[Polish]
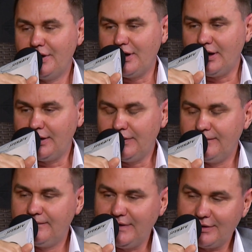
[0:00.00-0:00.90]
ale
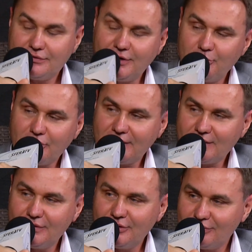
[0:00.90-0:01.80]
jak do tej pory
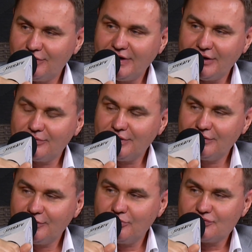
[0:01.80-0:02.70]
sądy oddalają
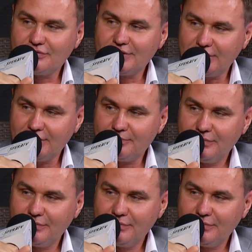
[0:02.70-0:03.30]
tego typu żądania,